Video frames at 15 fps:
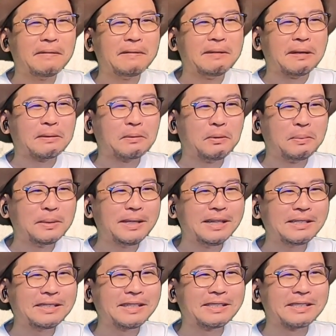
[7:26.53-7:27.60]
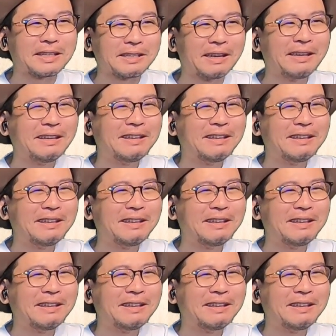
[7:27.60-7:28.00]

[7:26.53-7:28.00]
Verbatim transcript: いや、飛び出してっちゃね。